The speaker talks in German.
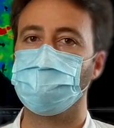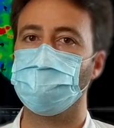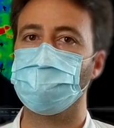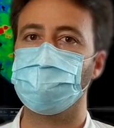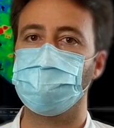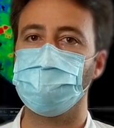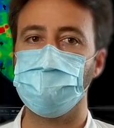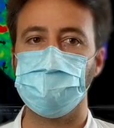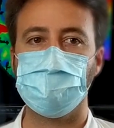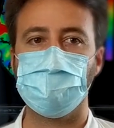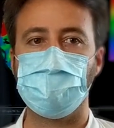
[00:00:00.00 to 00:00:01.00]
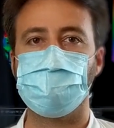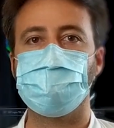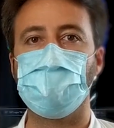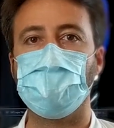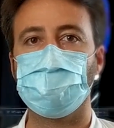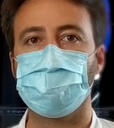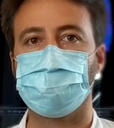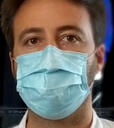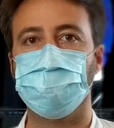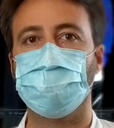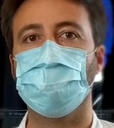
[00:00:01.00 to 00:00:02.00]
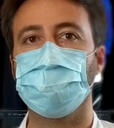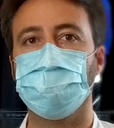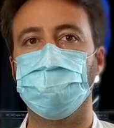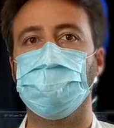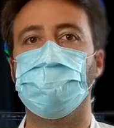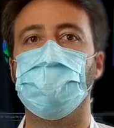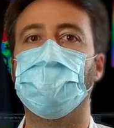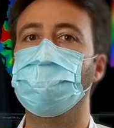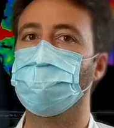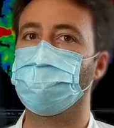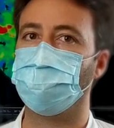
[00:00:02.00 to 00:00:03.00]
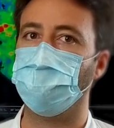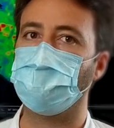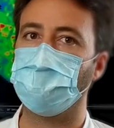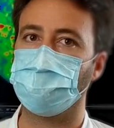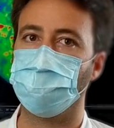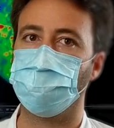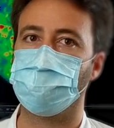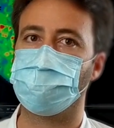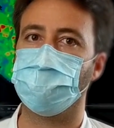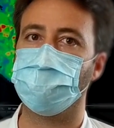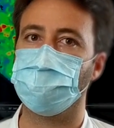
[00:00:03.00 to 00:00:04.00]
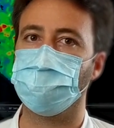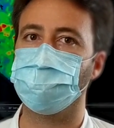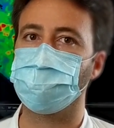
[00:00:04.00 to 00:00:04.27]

viel Erfahrung sammeln konnten in der Behandlung schwerkranker Patienten.